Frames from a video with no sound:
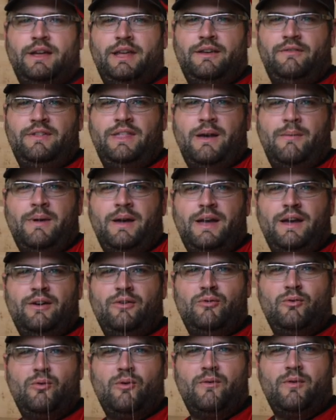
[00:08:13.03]
Évidemment,
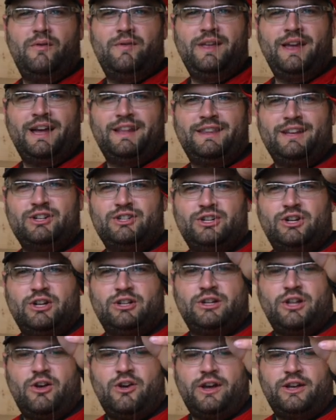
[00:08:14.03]
où on va venir attacher
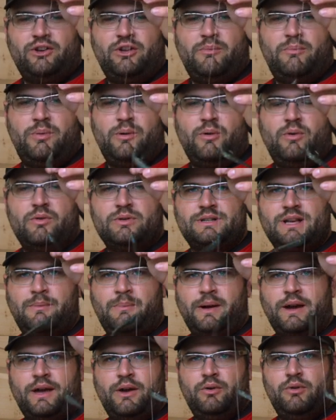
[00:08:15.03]
notre leurre et notre plomb, ça
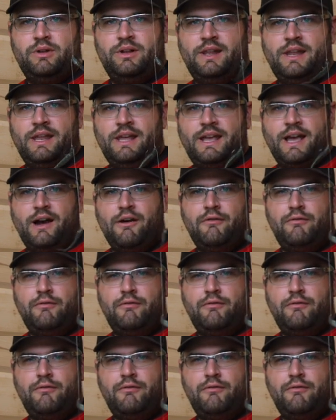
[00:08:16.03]
prend une ligne en